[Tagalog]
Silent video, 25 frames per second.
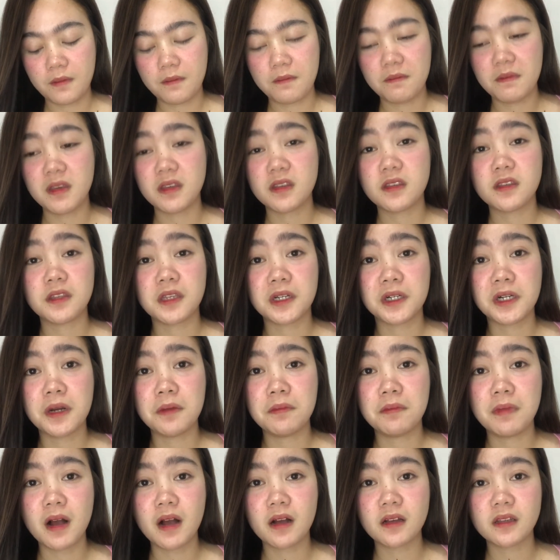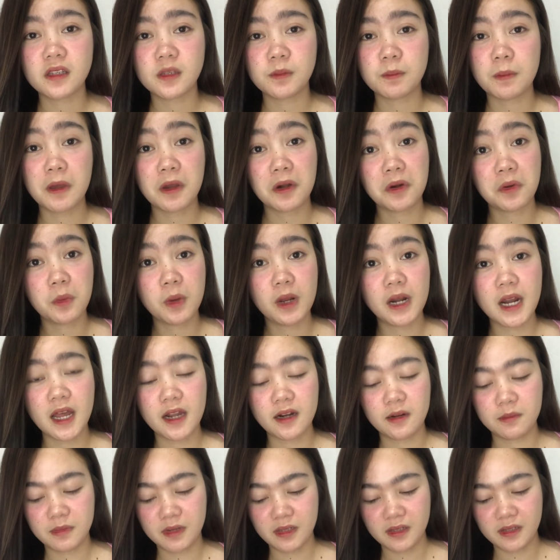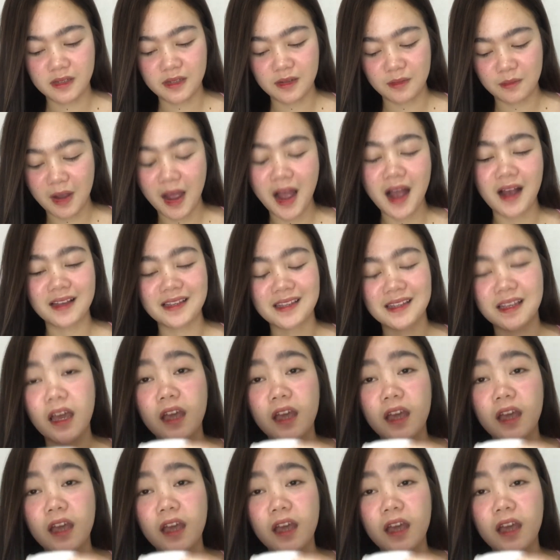mystery box pero wala naman sa box.